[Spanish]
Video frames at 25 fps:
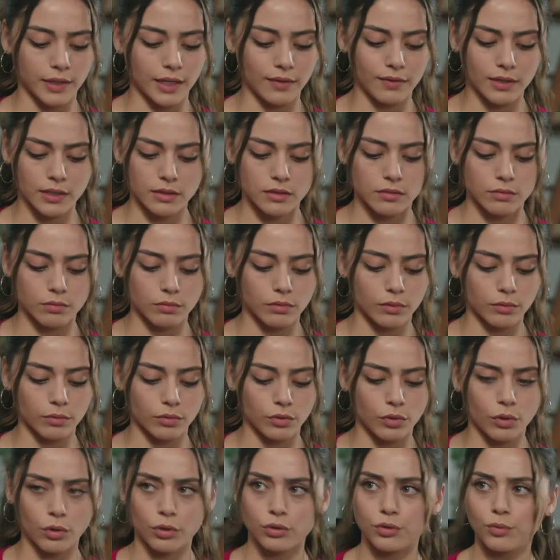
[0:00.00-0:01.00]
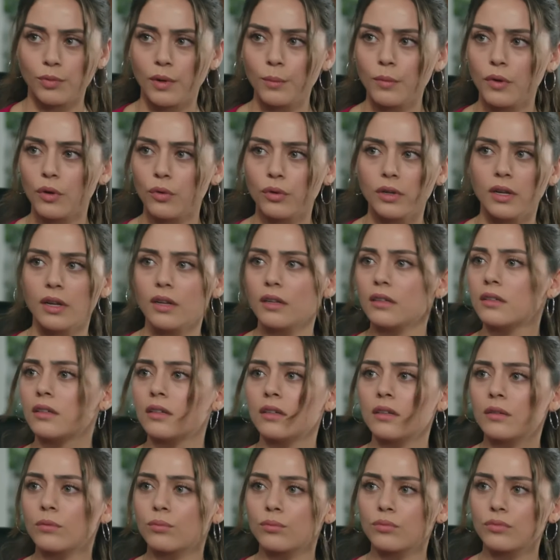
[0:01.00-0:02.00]
Bueno, se lo hice, pero
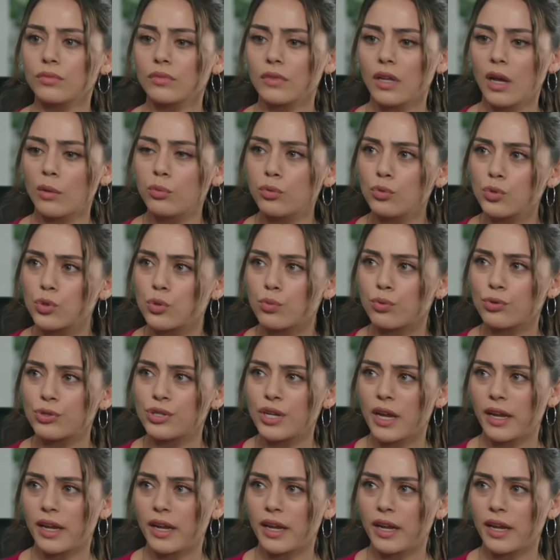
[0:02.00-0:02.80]
fue algo